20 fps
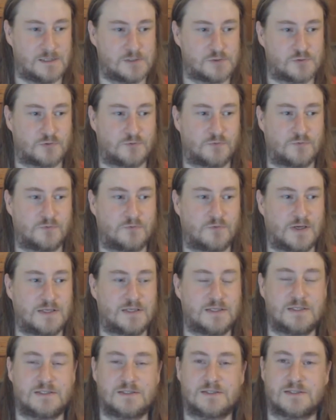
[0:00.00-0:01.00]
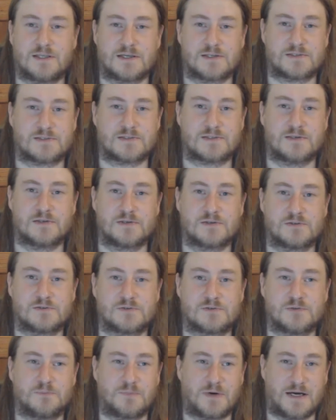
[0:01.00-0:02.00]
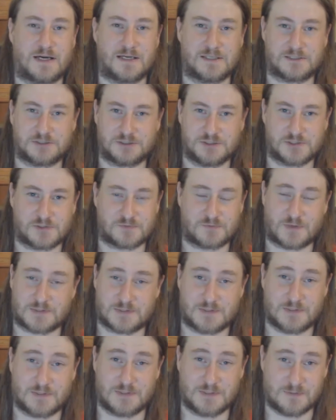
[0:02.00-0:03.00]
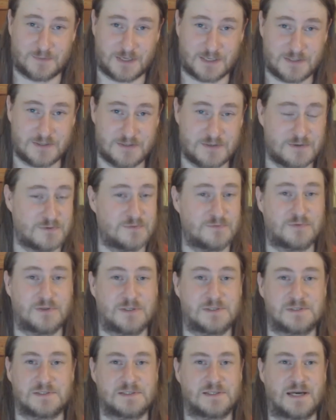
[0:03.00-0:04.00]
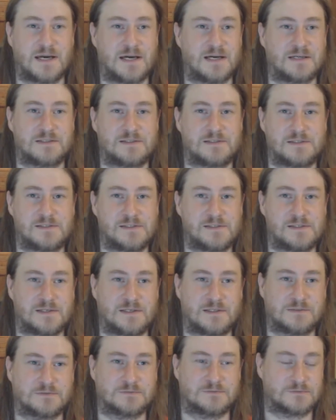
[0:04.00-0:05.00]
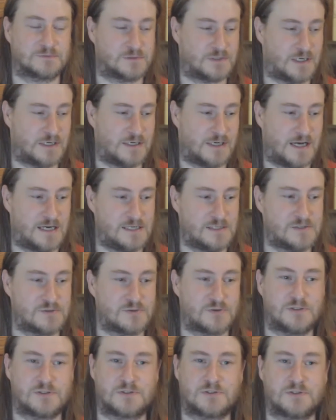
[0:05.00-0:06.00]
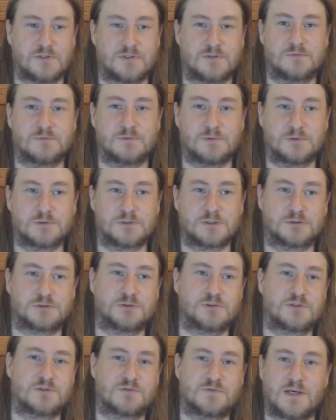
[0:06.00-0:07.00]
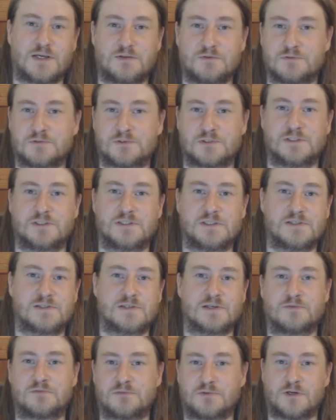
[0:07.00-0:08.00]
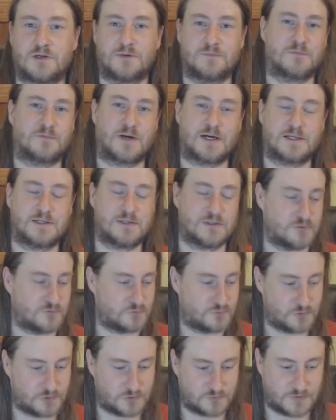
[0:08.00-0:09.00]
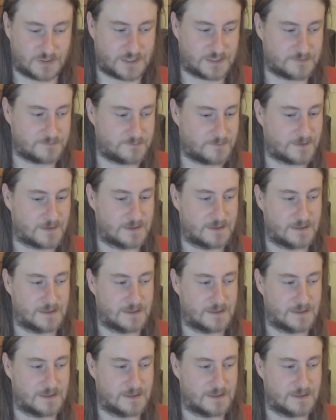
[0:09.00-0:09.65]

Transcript: Also, wenn Ihnen das sympathisch ist, was ich hier mache, und wenn Sie sagen, dieser Kanal sollte unterstützt werden und in dieser Form weitergeführt werden,